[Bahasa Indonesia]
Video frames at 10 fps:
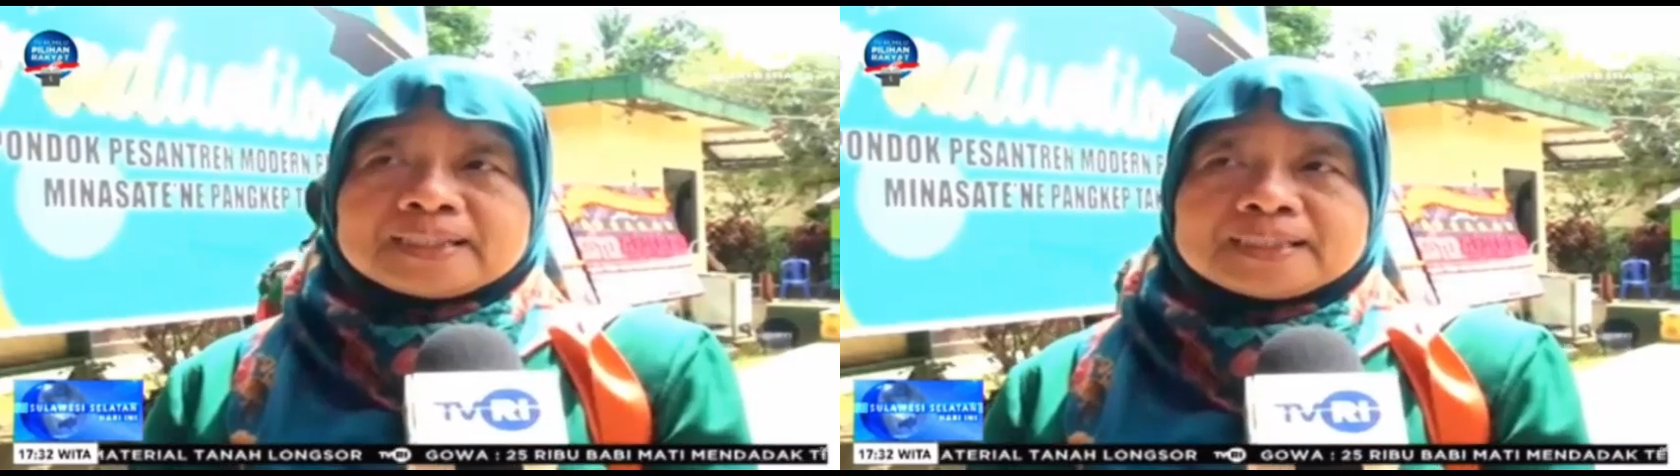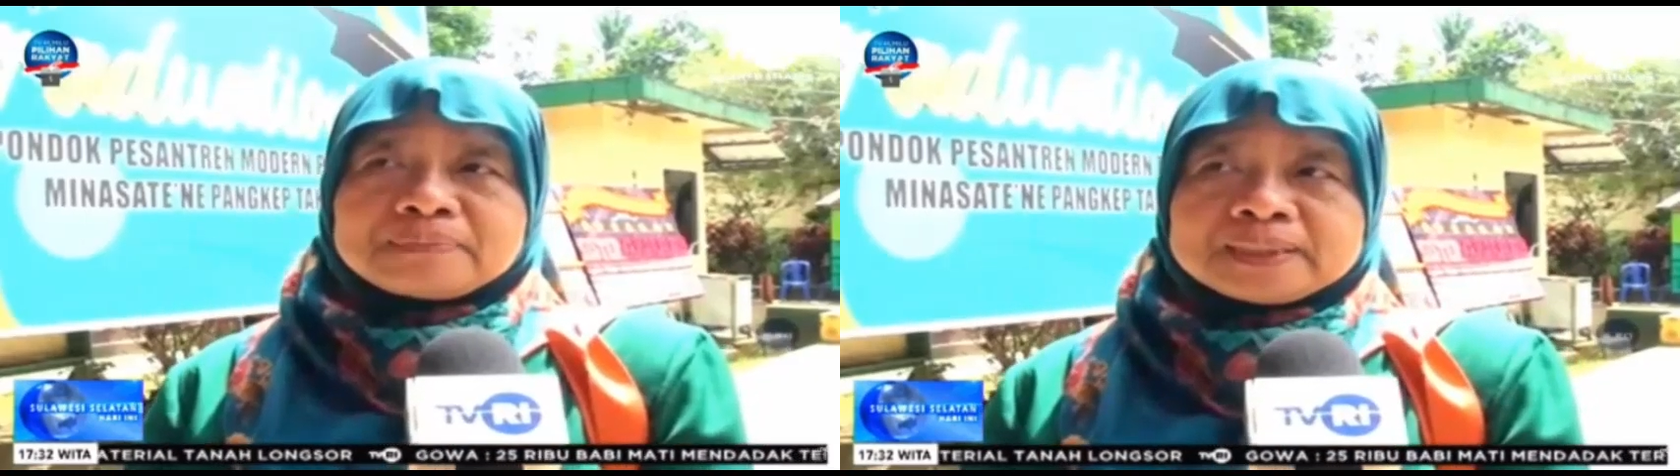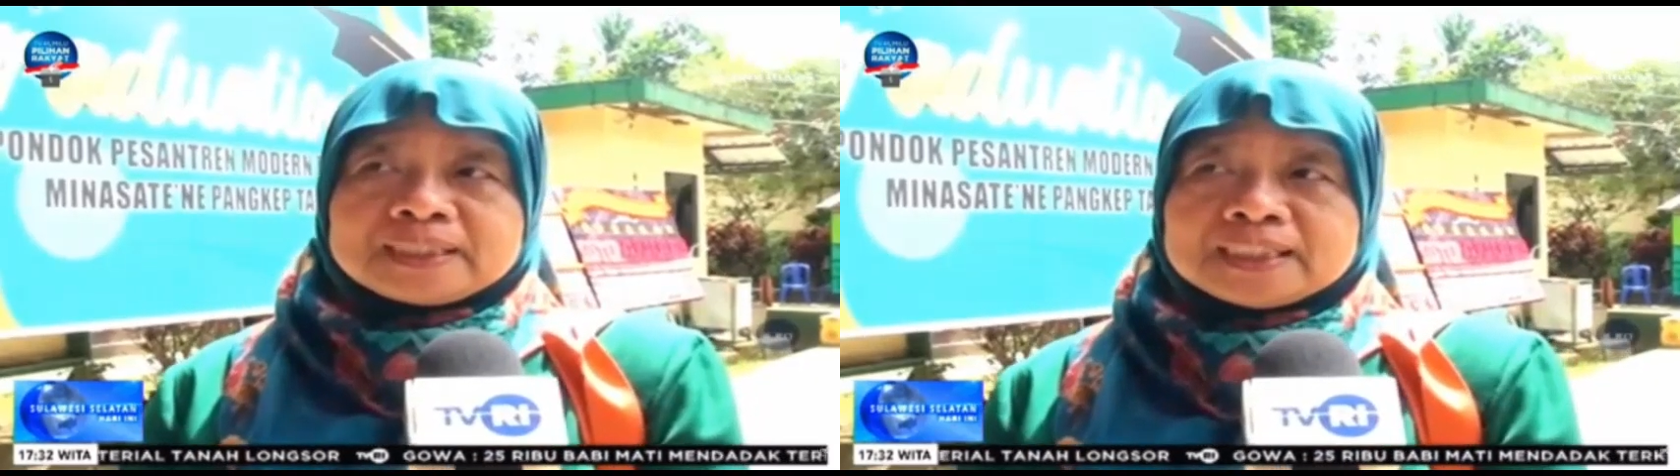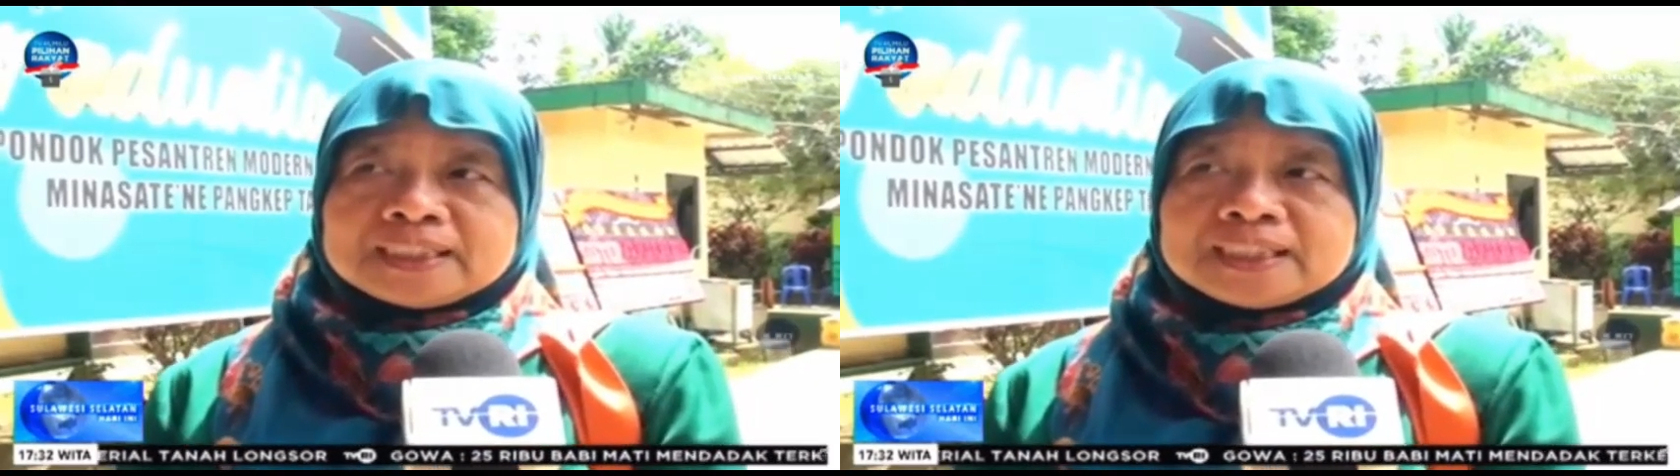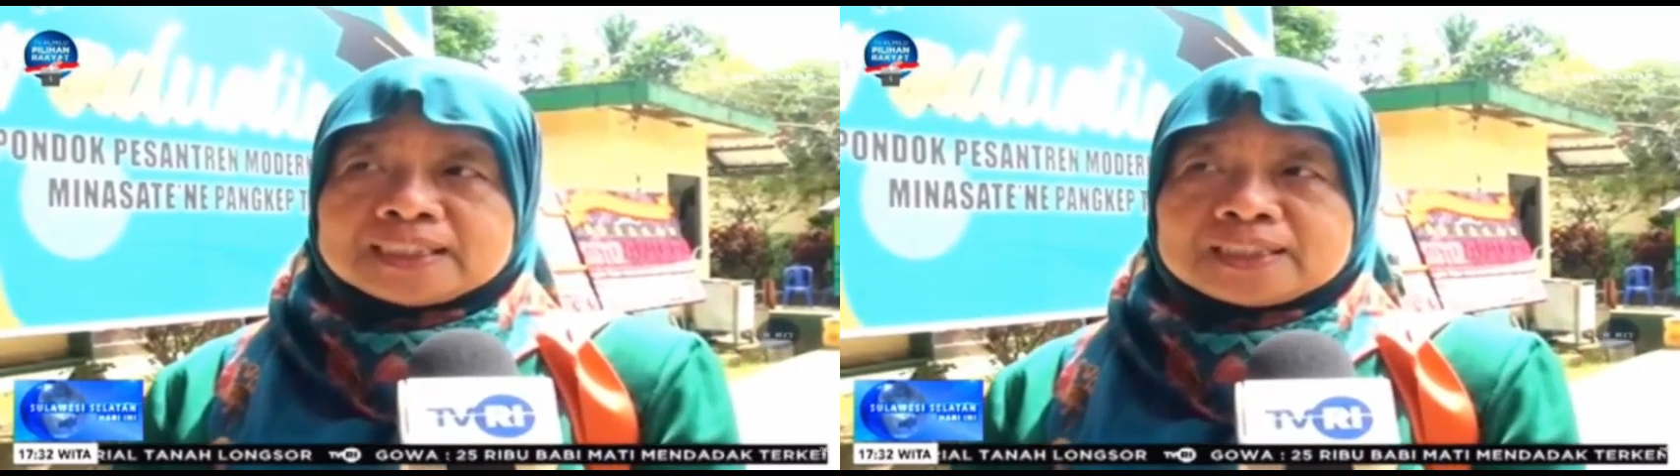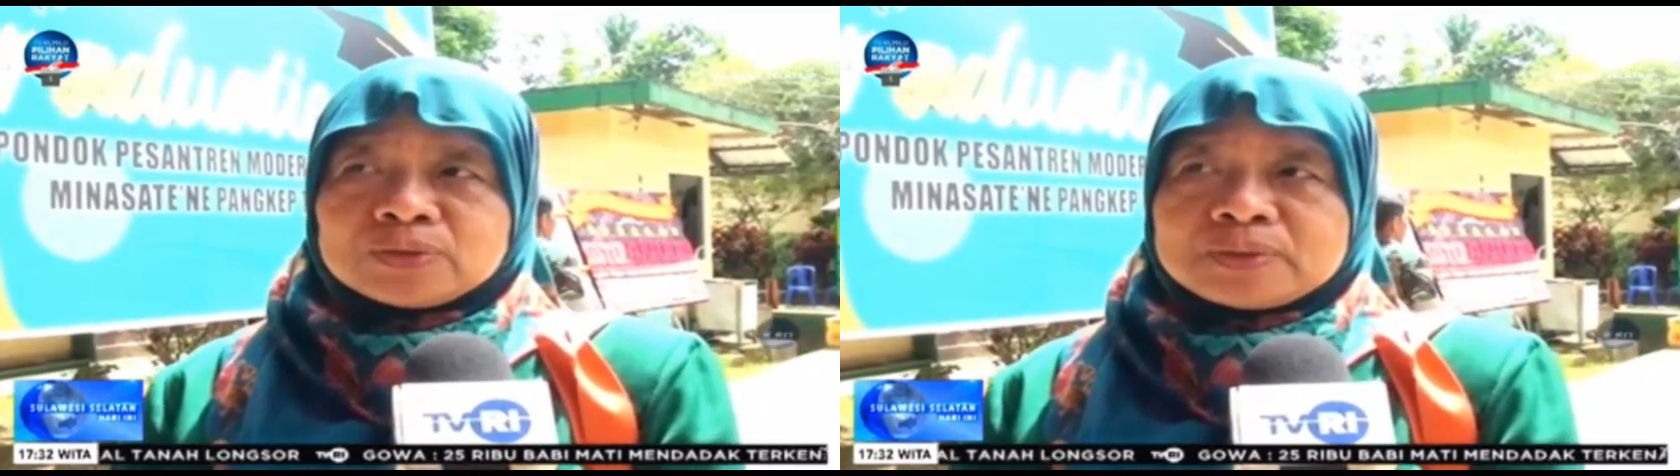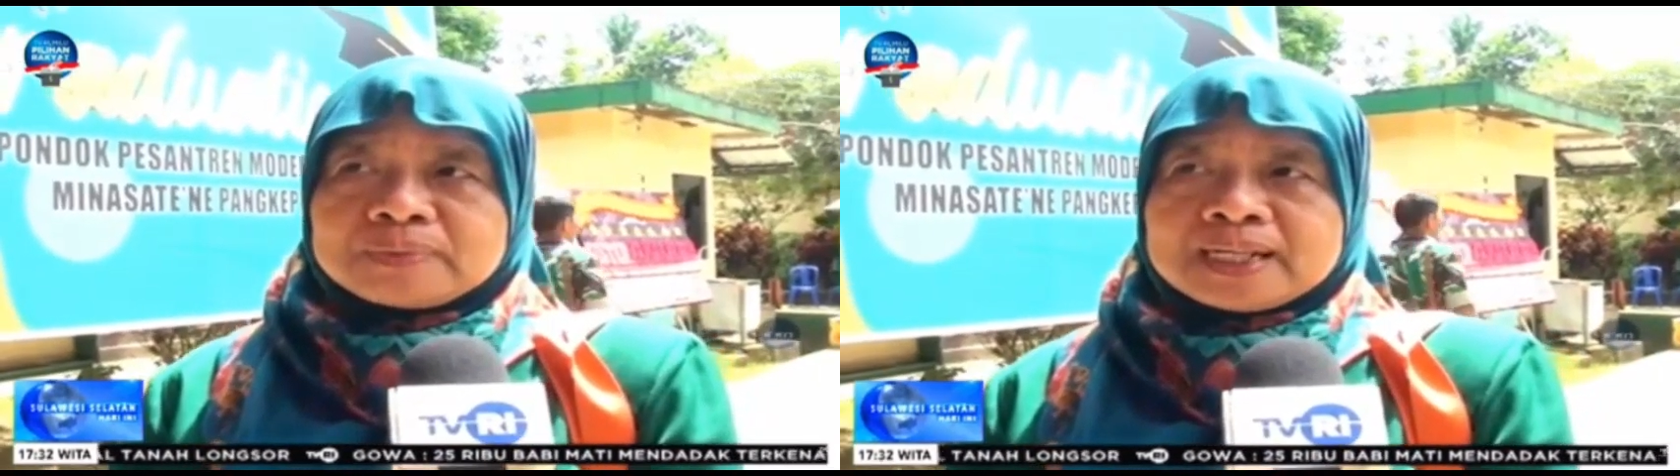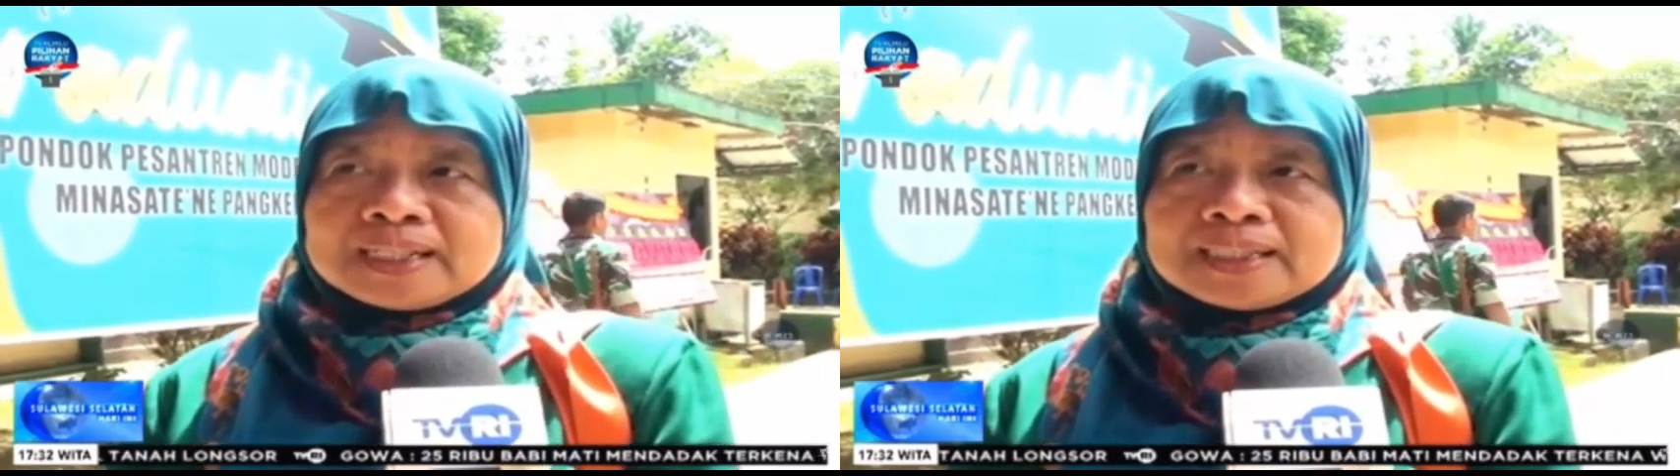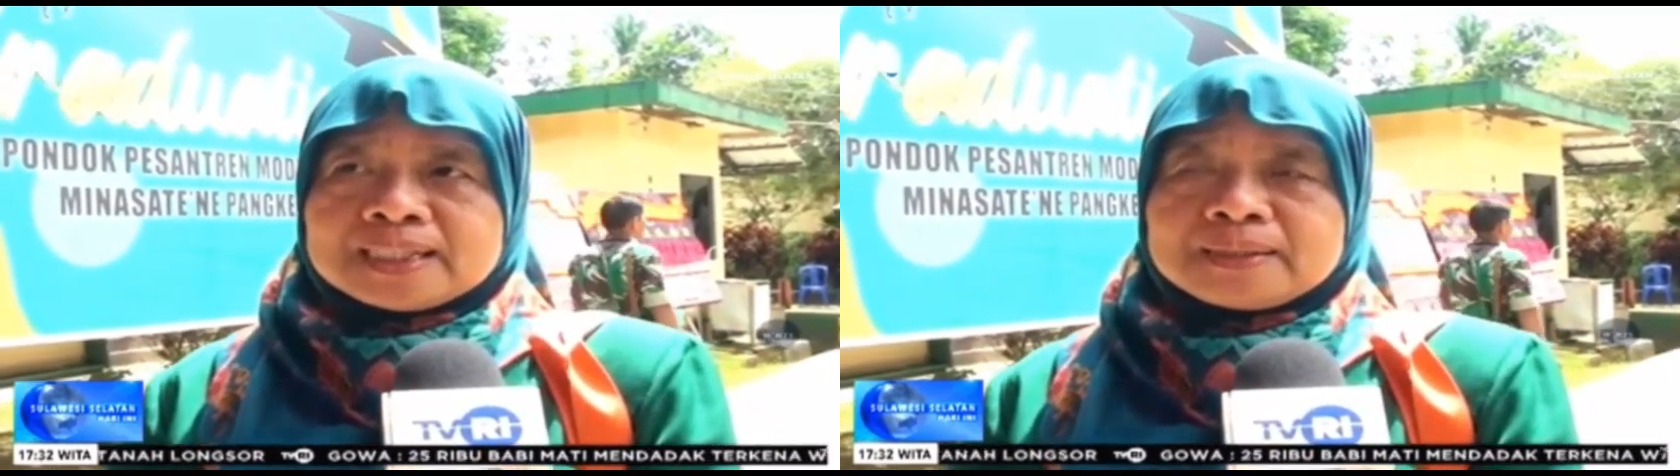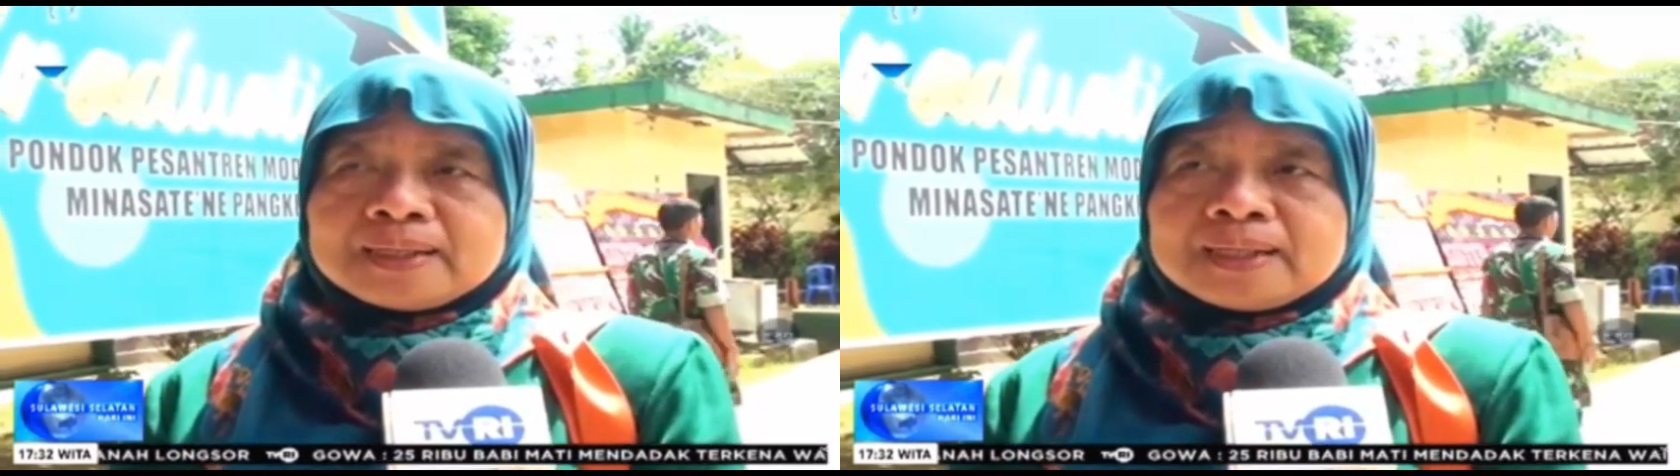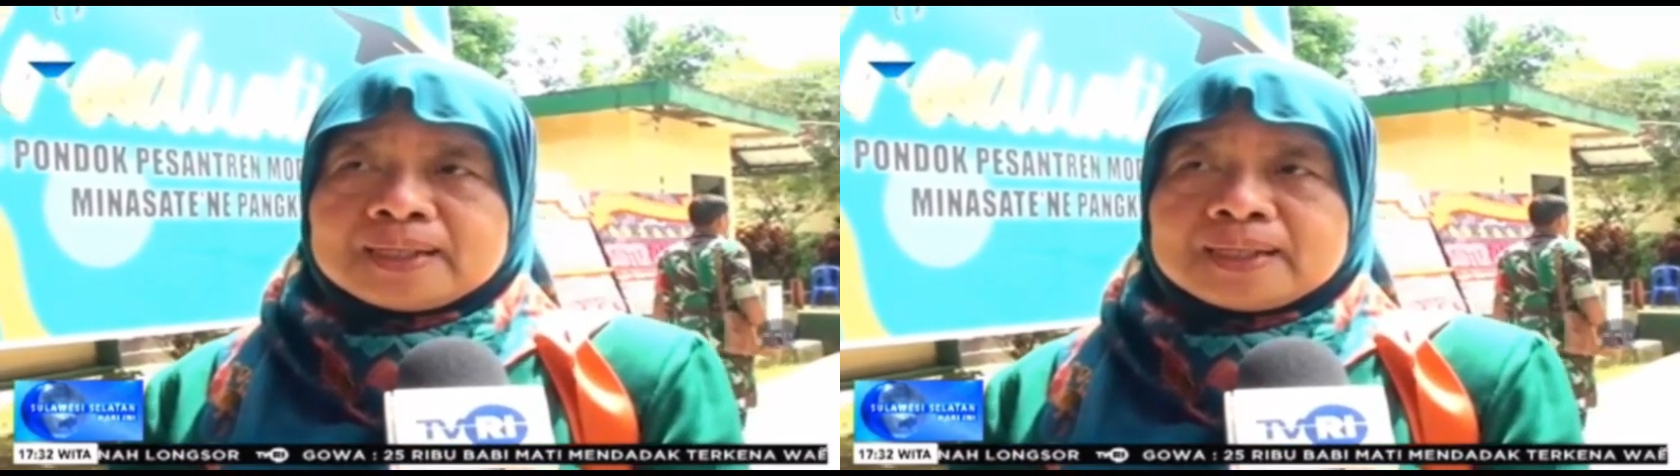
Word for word: kesempatan ini kita sudah berhasil